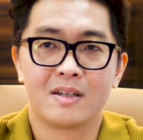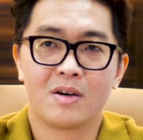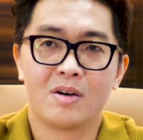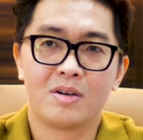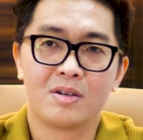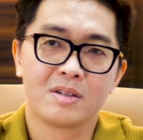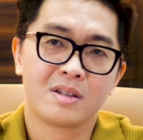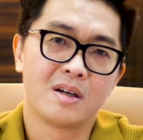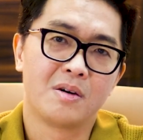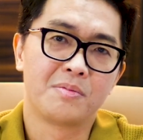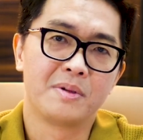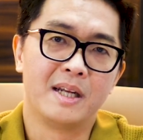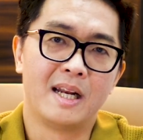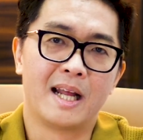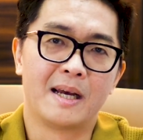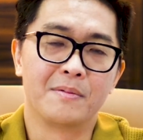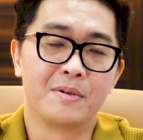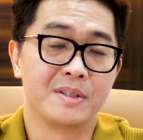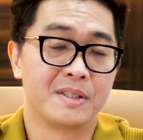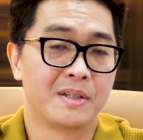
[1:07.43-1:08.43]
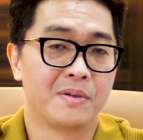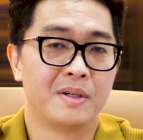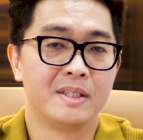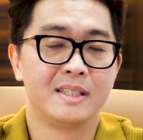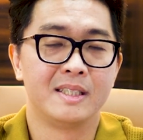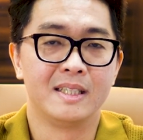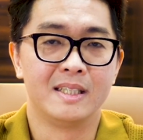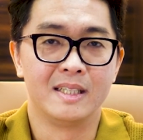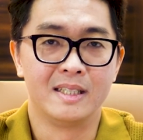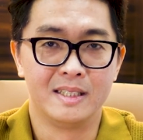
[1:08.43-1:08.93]
nó không để lại một dấu
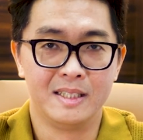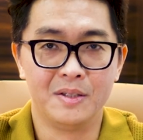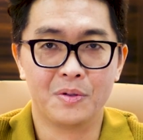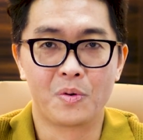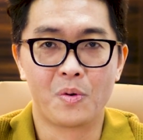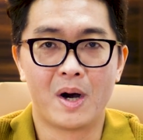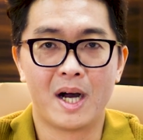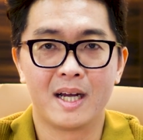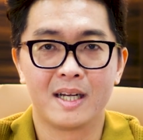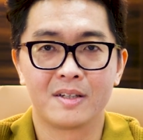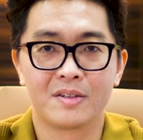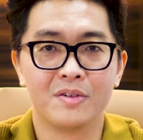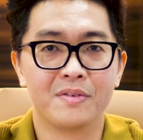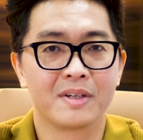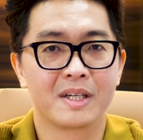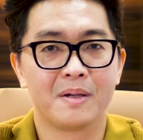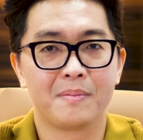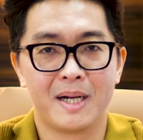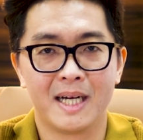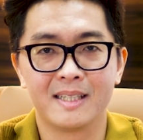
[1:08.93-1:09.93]
ấn gì nhiều quá đối với các